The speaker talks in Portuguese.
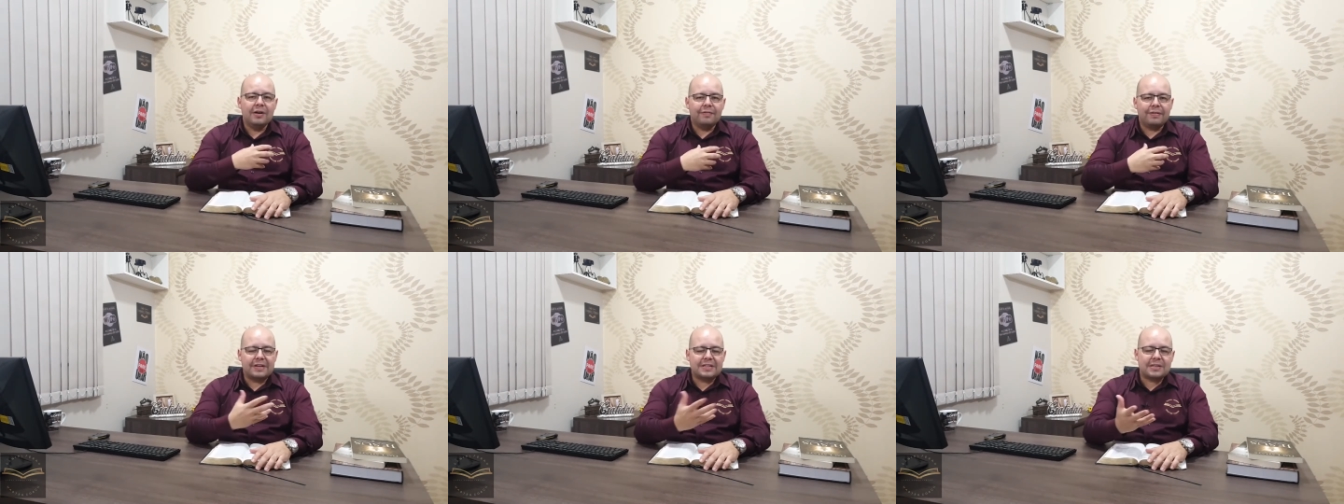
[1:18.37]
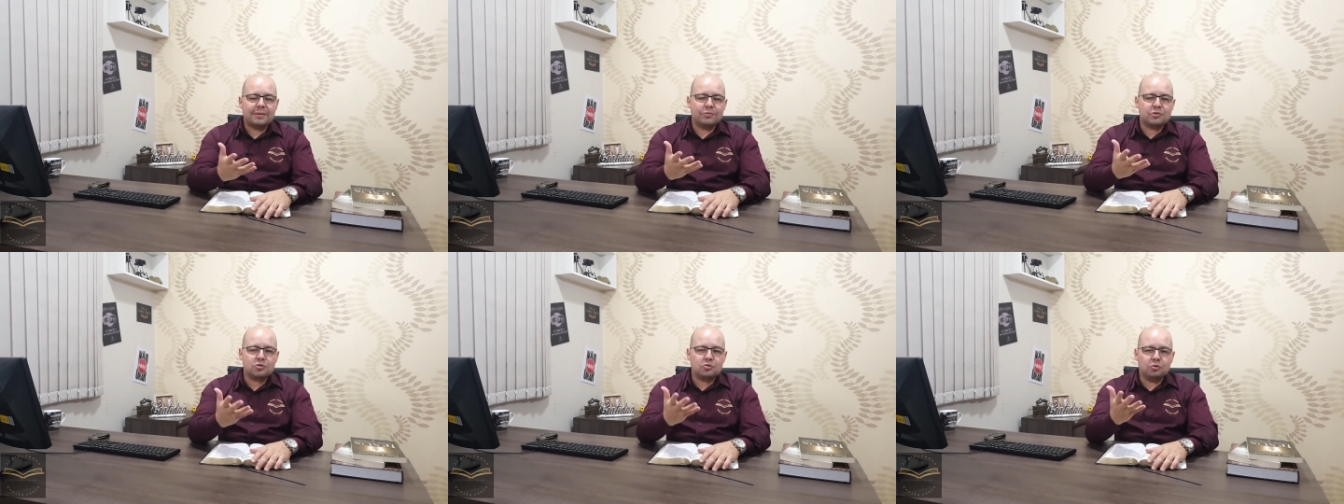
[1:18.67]

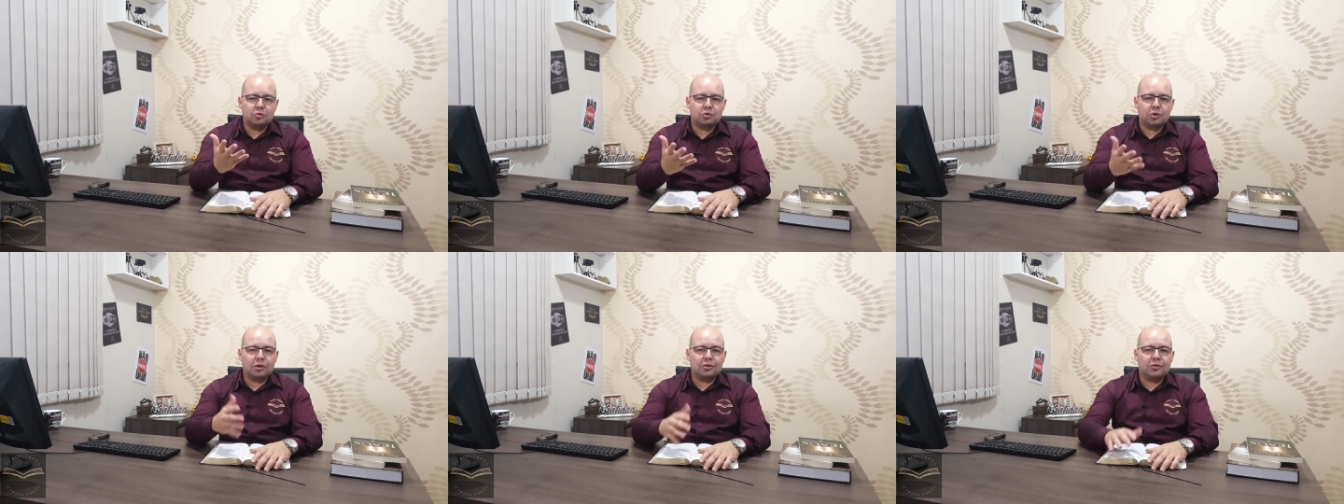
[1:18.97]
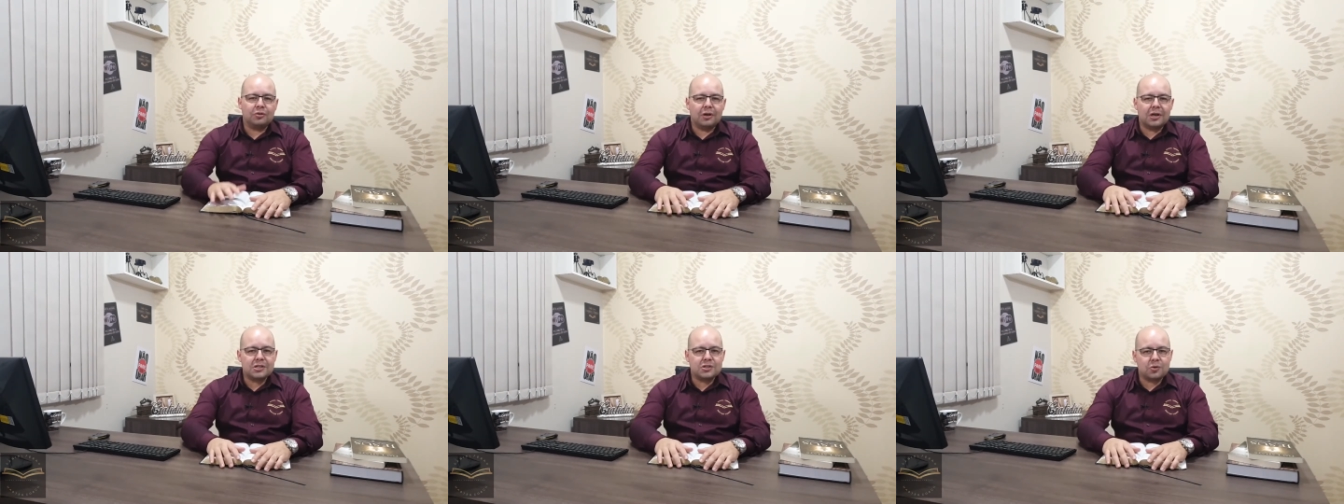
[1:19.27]
Fazemos com
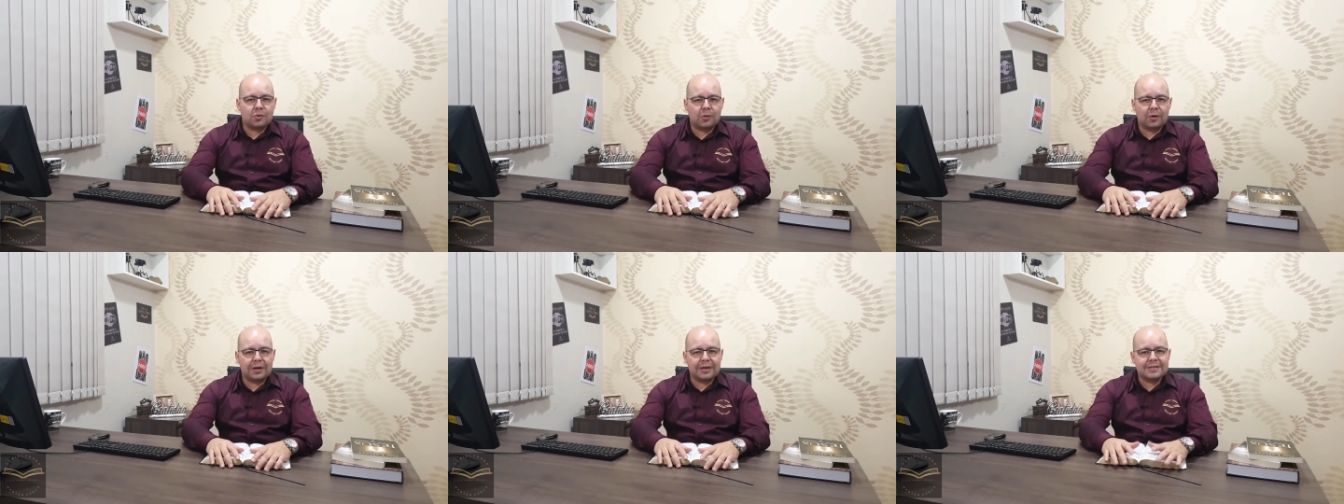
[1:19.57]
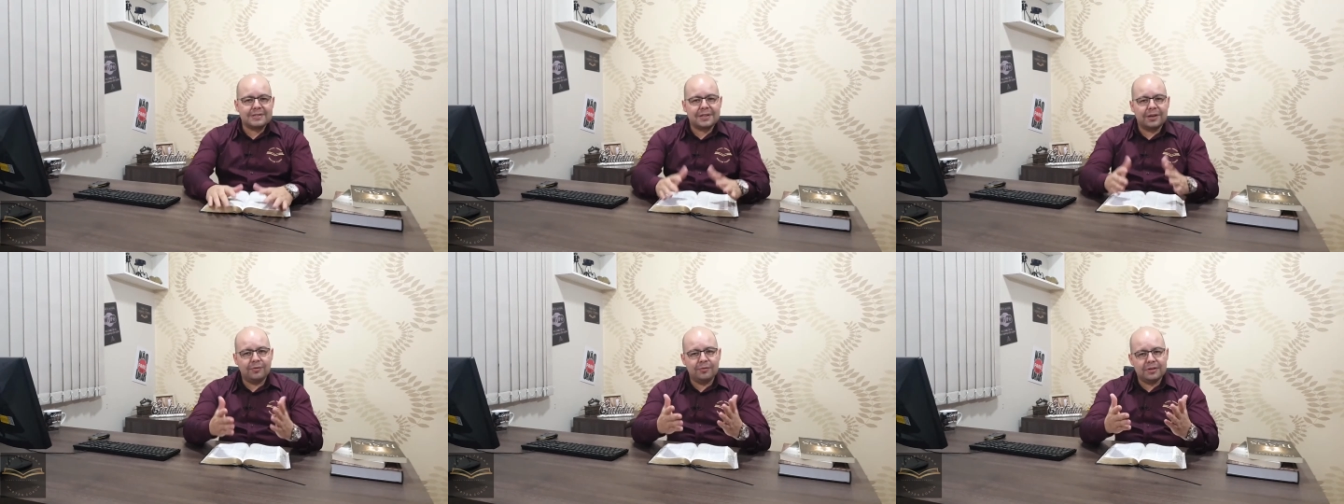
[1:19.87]
todo o nosso
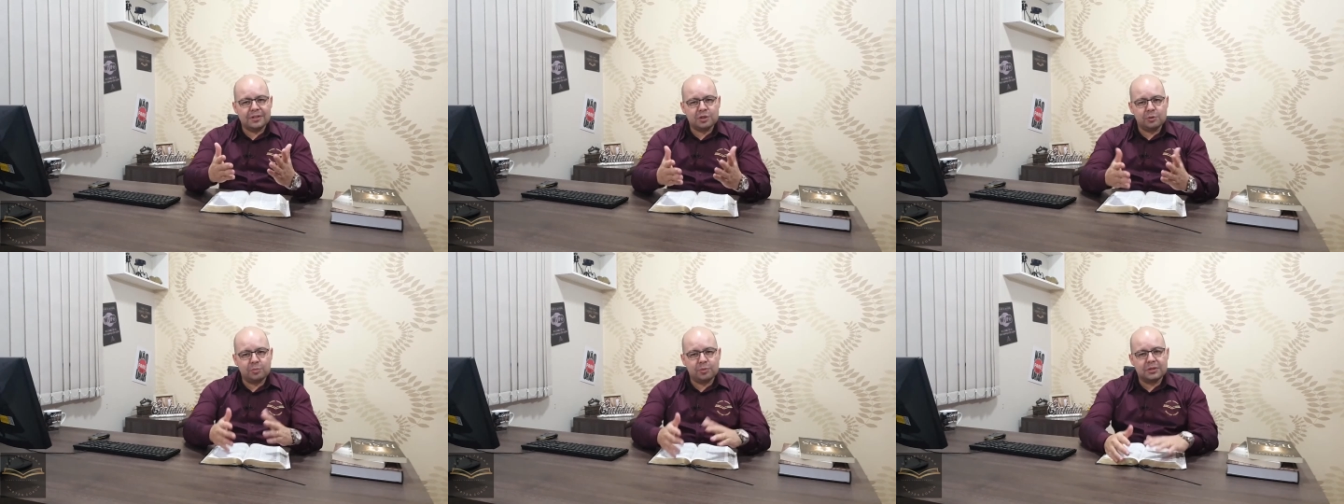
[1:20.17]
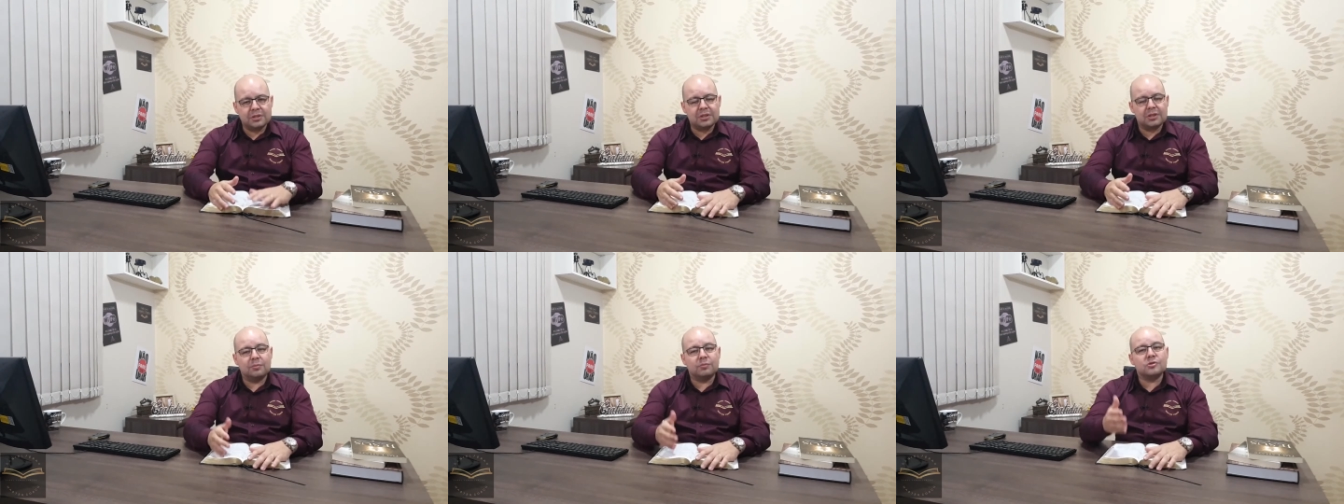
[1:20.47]
coração e te
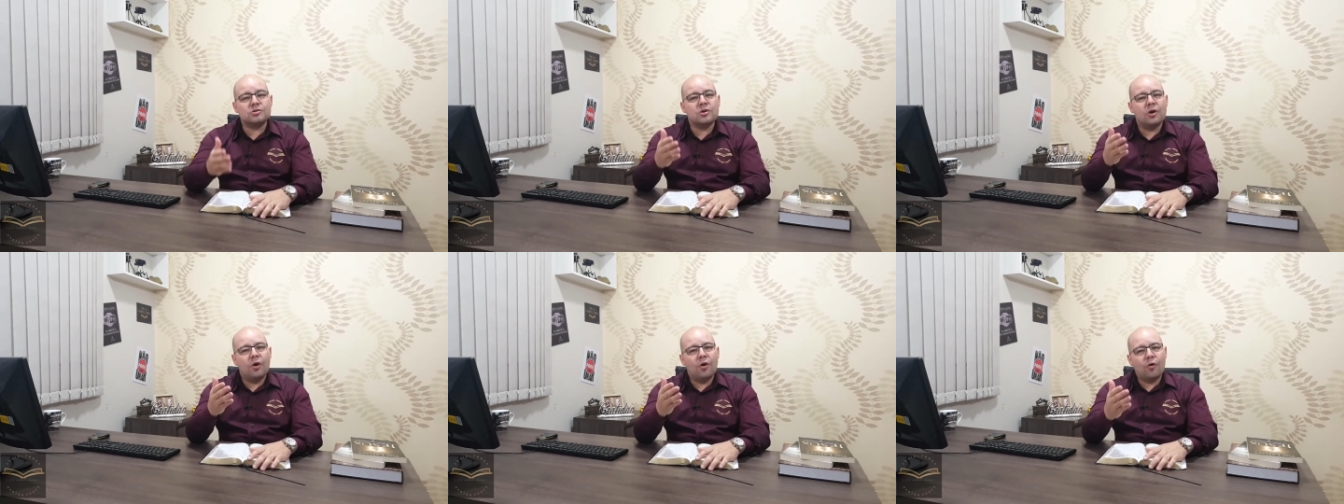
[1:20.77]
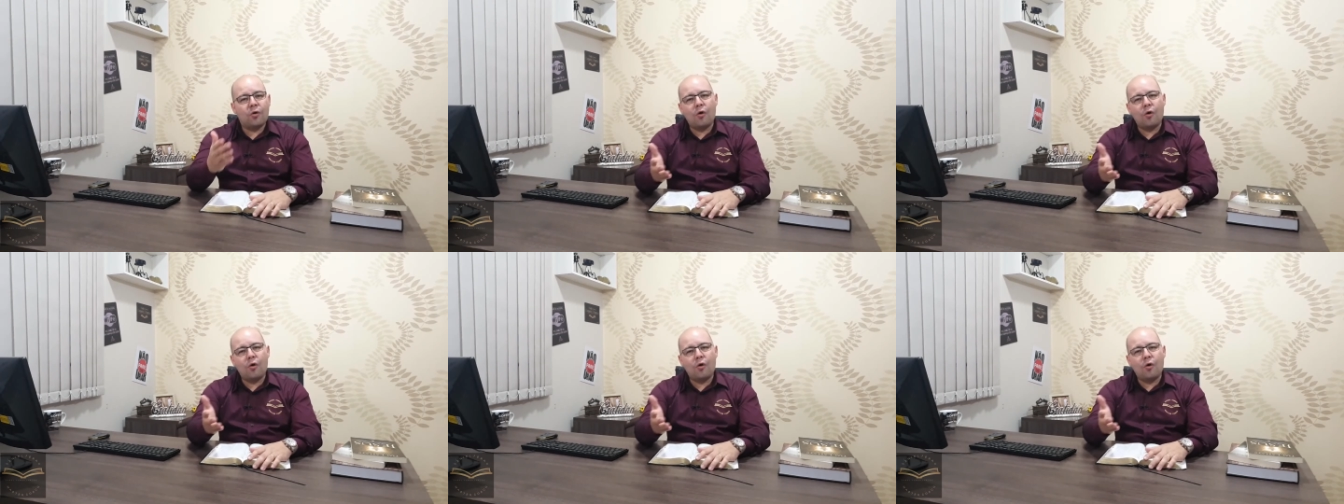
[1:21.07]
pedimos,